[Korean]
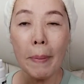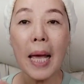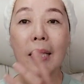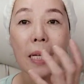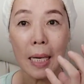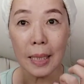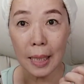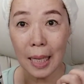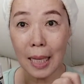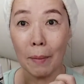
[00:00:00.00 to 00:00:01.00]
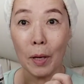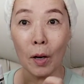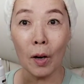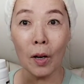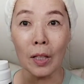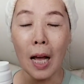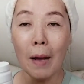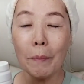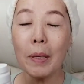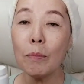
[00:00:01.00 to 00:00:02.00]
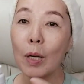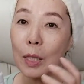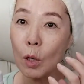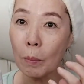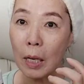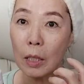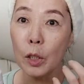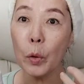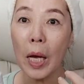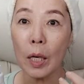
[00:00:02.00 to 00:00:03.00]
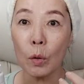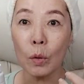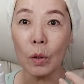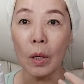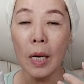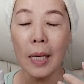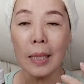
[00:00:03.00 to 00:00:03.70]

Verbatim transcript: 팩을 하시게 되면 피부가 정말 의외로